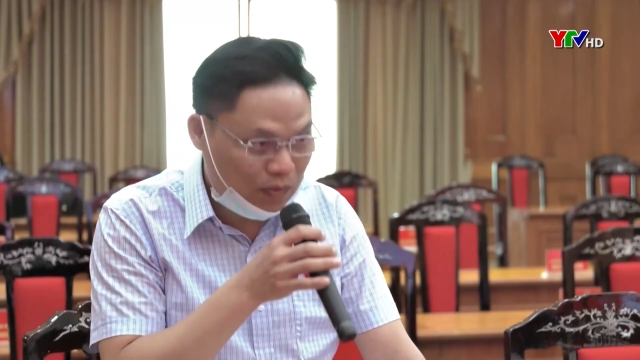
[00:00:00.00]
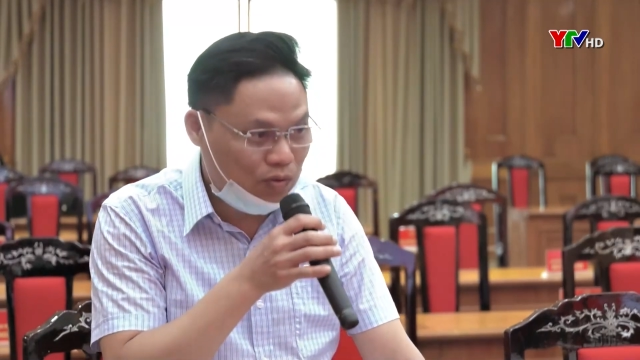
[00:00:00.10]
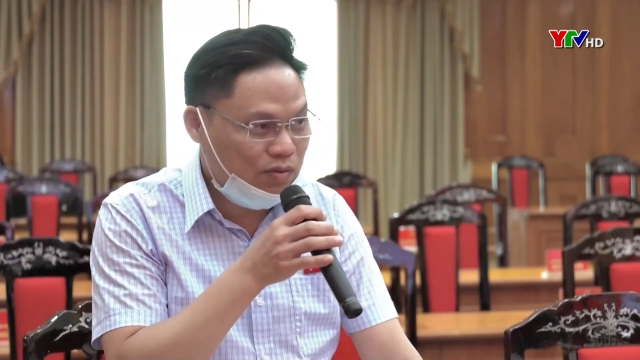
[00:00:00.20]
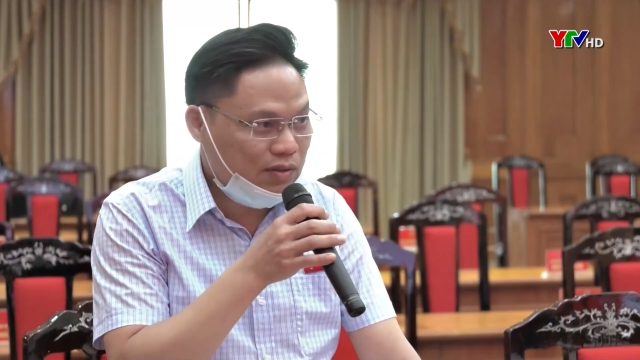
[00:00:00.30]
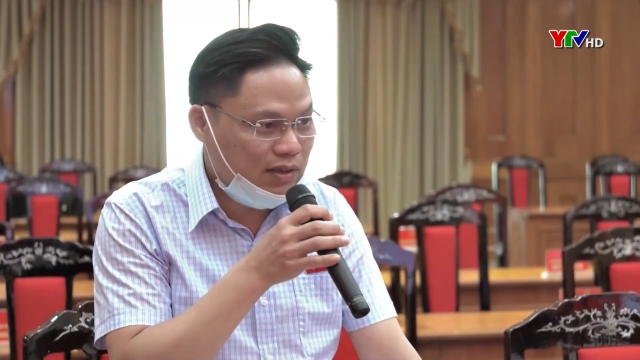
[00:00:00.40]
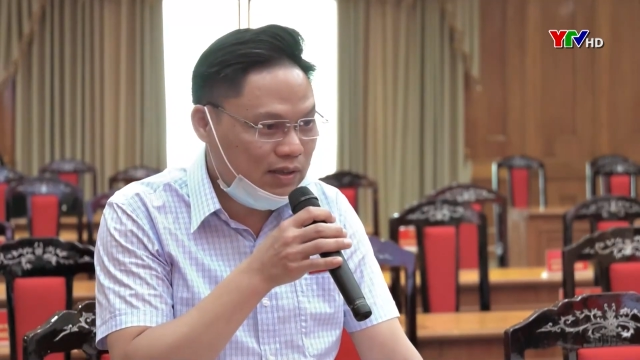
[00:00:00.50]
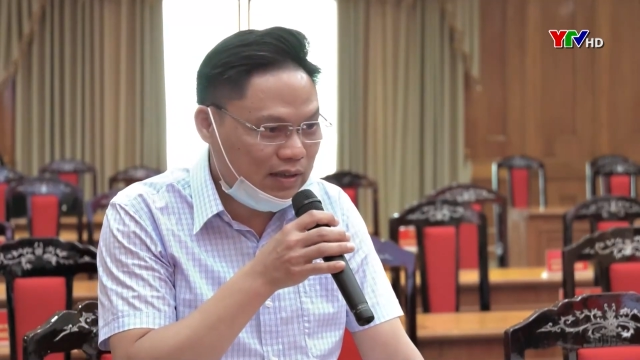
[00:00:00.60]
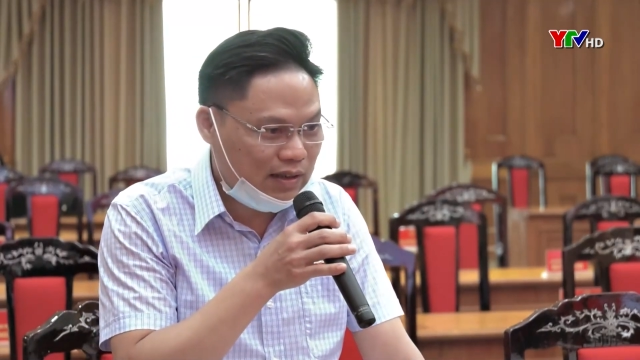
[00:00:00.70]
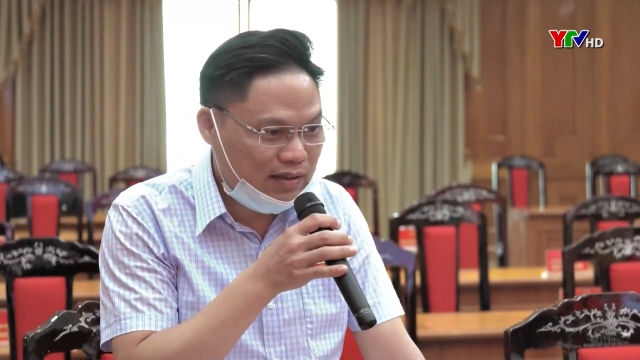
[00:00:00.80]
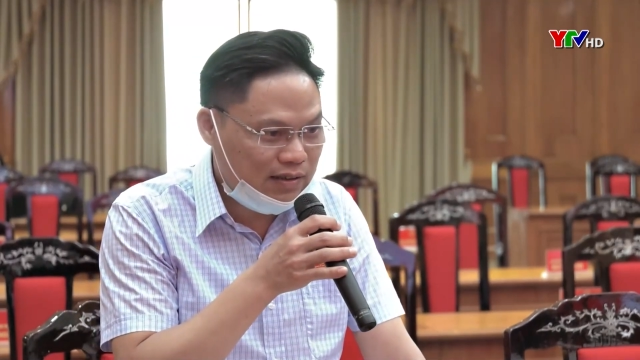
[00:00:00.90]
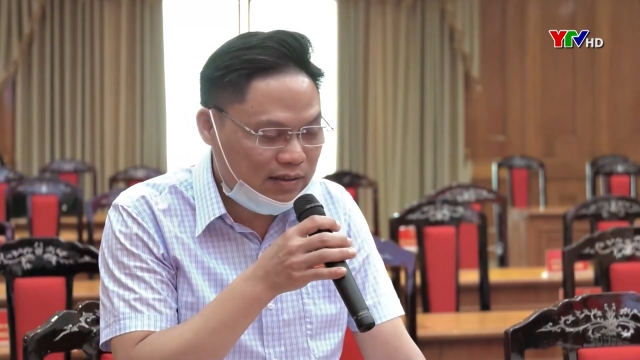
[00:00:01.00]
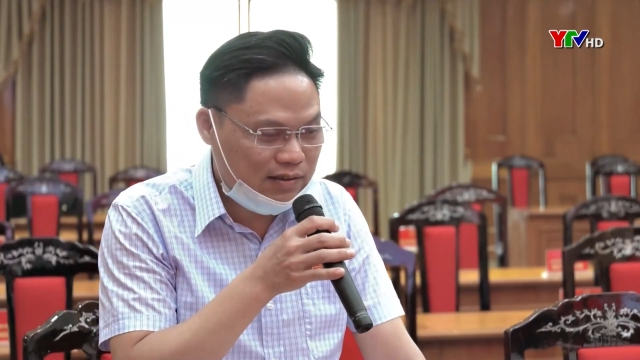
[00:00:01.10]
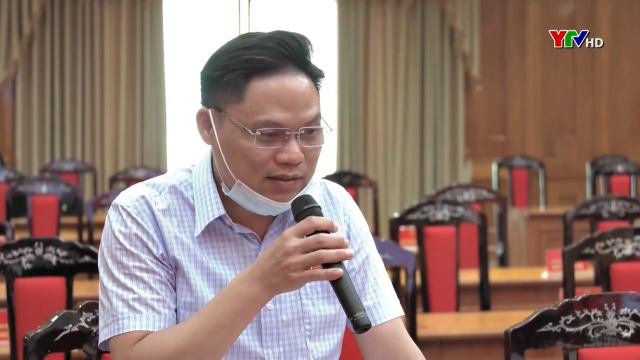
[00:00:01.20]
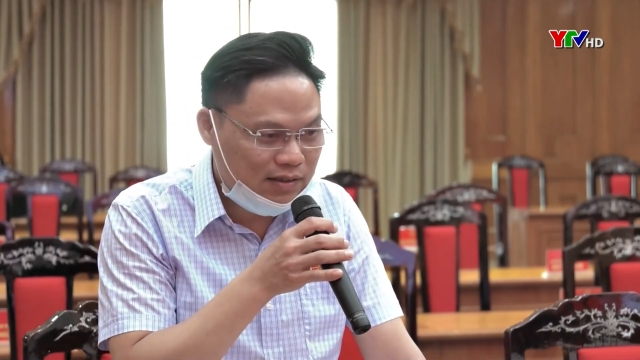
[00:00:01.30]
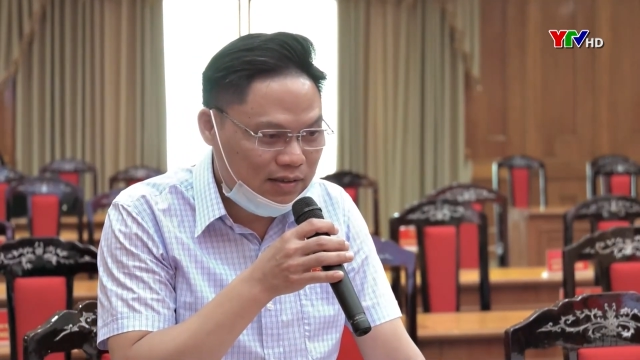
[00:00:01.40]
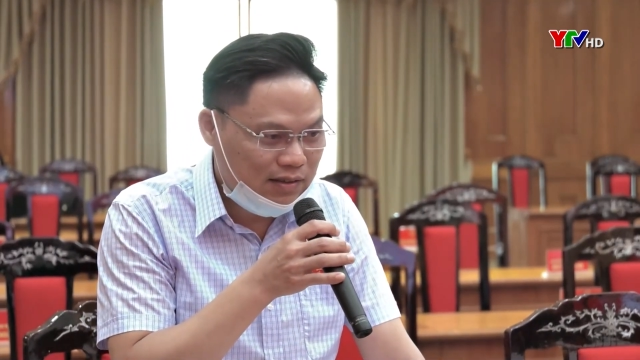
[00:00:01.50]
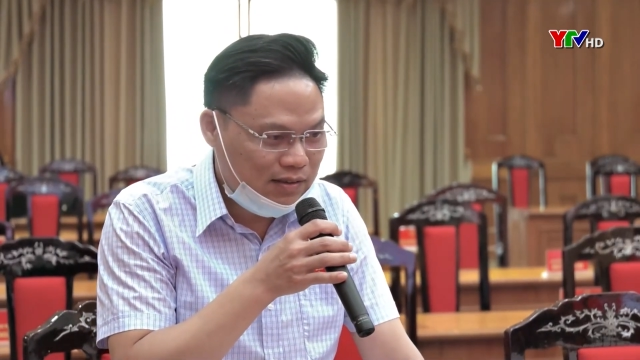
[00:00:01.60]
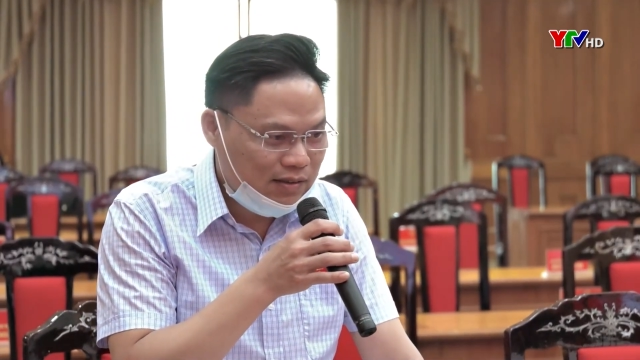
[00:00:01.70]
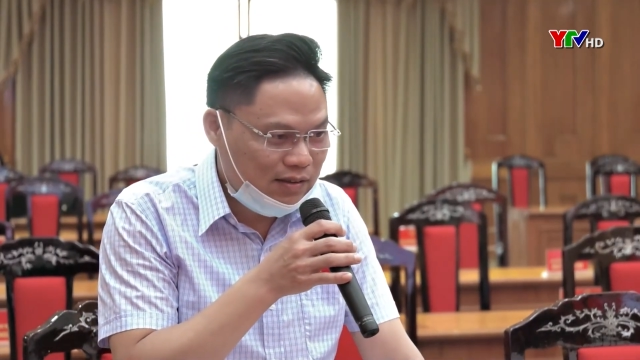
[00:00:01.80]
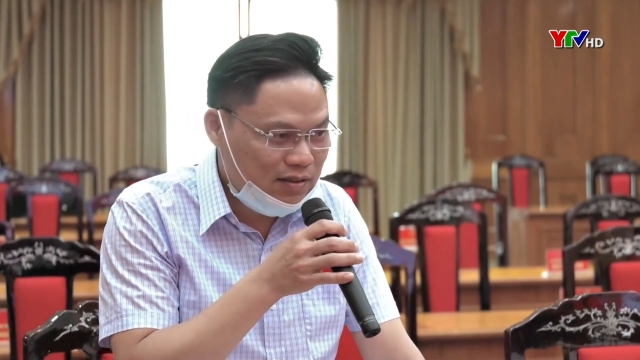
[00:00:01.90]
kiểu mẫu thì hiện nay thì
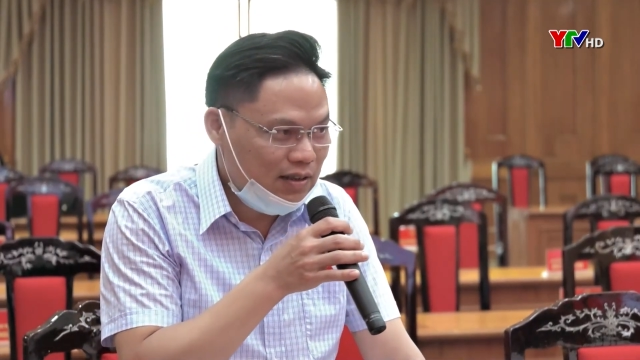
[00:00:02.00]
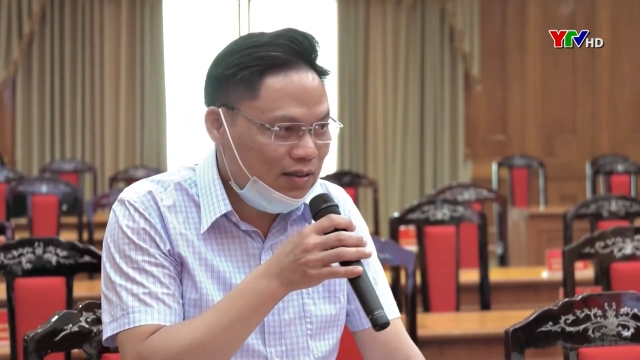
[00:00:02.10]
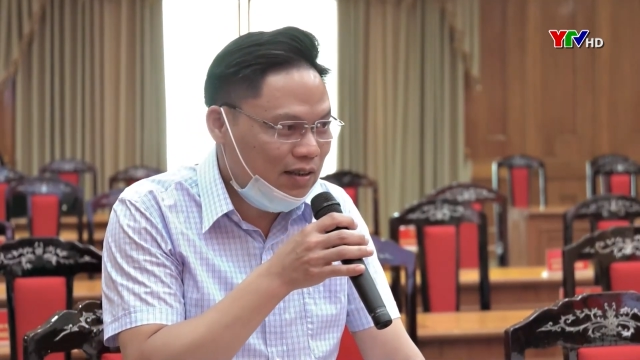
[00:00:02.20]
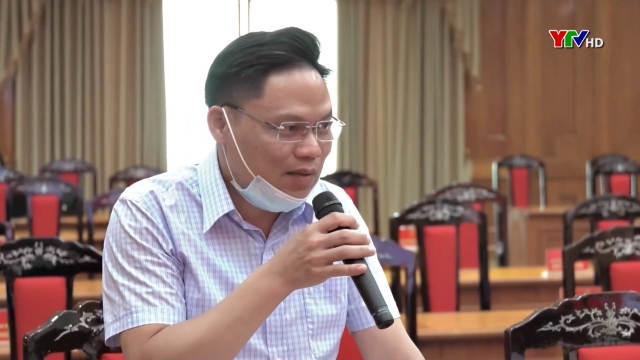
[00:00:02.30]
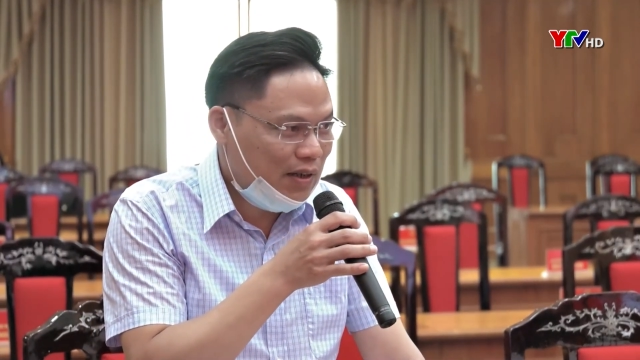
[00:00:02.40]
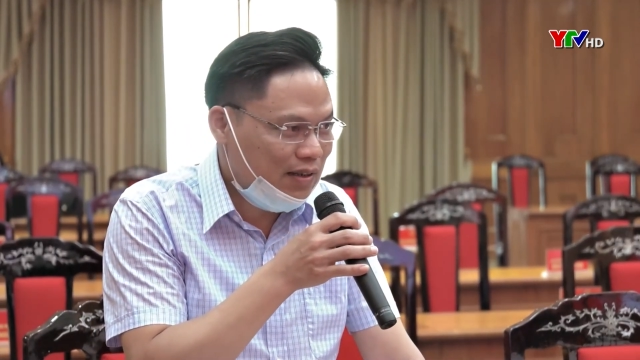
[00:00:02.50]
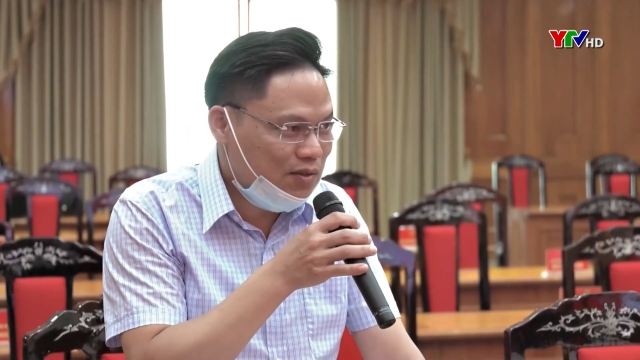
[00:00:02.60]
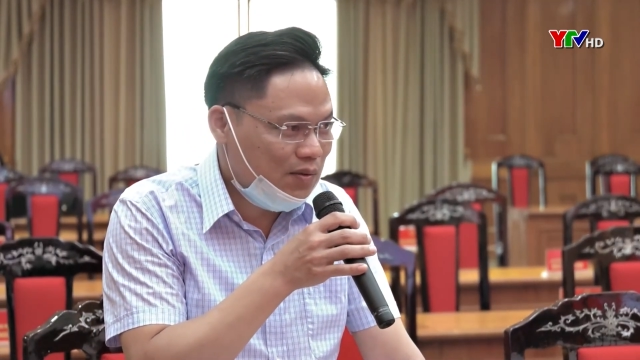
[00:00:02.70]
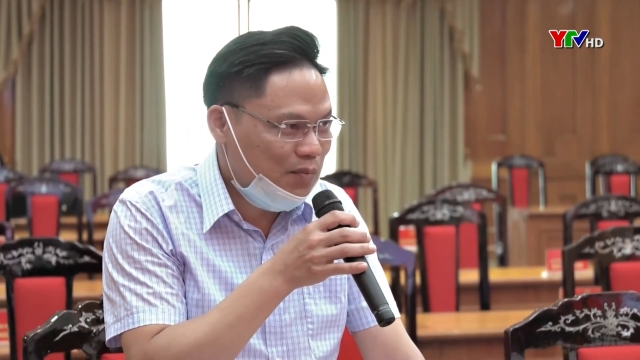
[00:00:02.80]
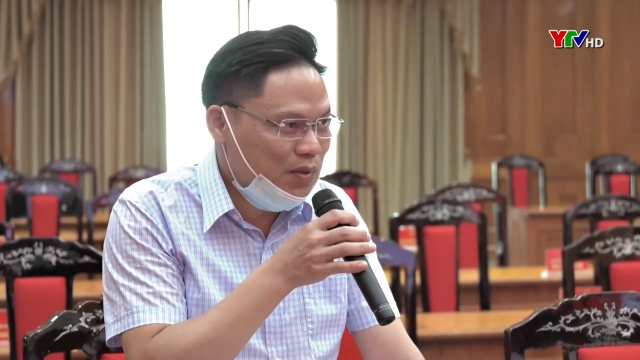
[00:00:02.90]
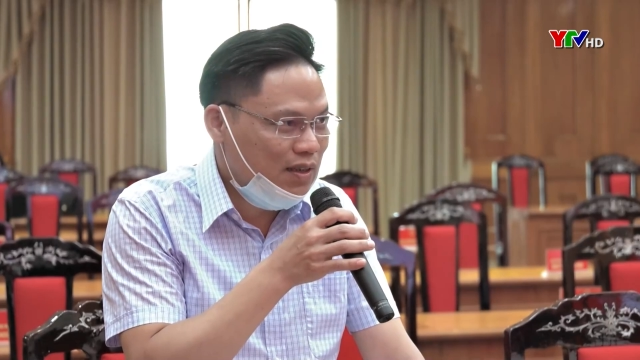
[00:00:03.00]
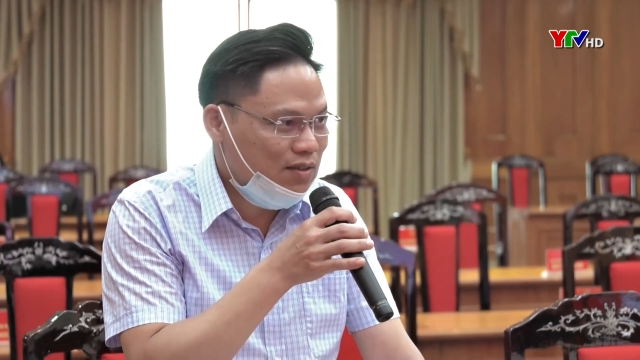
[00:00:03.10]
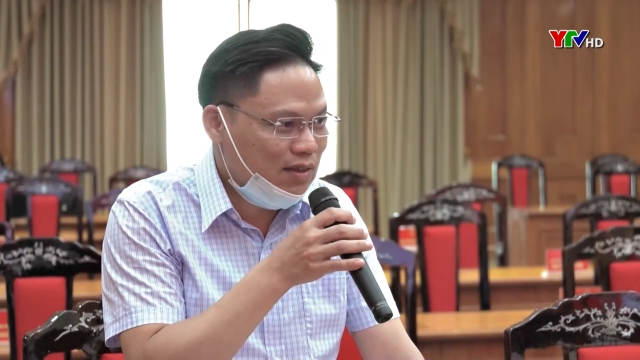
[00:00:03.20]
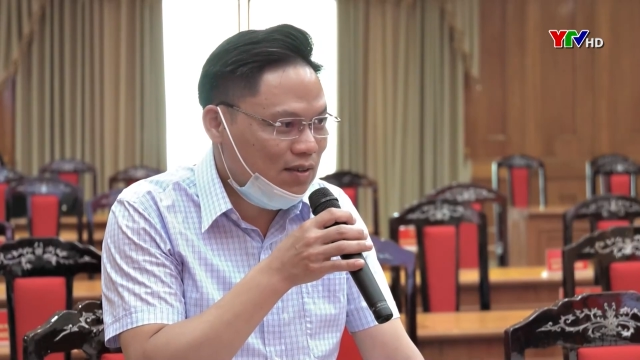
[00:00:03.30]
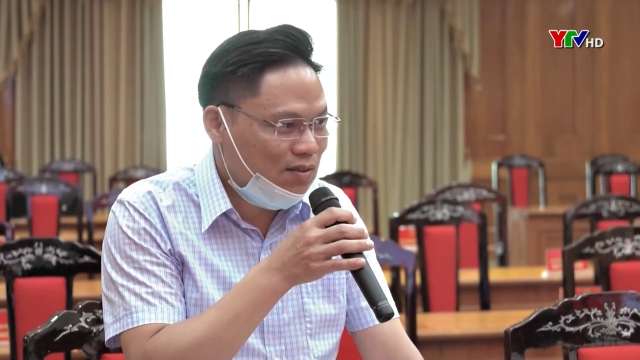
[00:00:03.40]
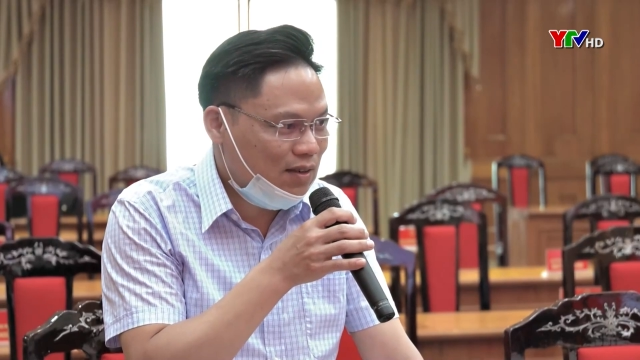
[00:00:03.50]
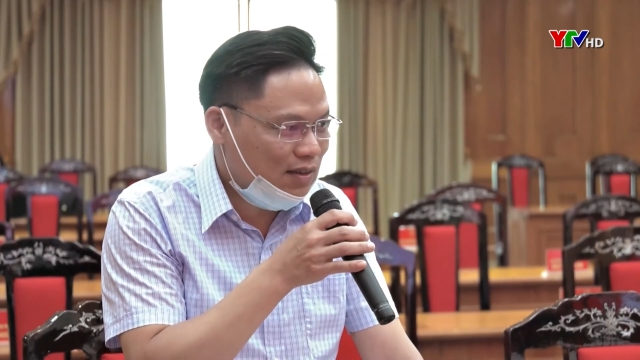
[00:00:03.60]
cơ chế đến năm 2020 chúng ta có